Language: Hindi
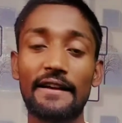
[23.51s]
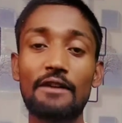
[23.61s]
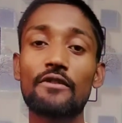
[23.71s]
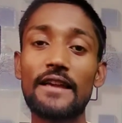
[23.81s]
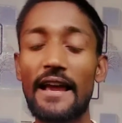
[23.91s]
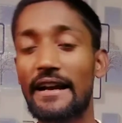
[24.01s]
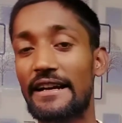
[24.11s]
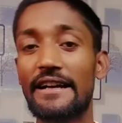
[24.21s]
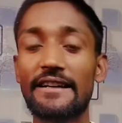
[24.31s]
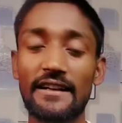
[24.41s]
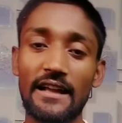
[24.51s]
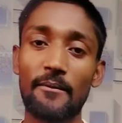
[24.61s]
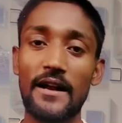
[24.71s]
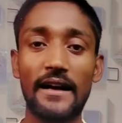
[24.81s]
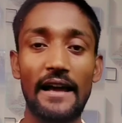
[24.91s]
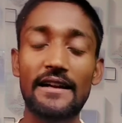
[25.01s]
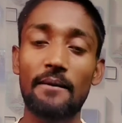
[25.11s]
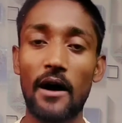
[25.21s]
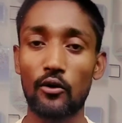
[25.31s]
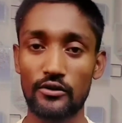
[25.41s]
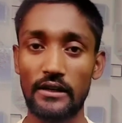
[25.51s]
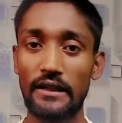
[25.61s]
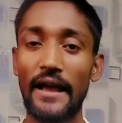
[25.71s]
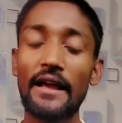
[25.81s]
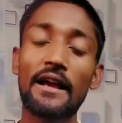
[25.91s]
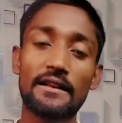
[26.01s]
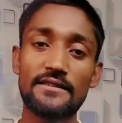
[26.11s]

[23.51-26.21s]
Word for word: क्योंकि ये एक हिडन कैमरा का ही कमाल हो सकता है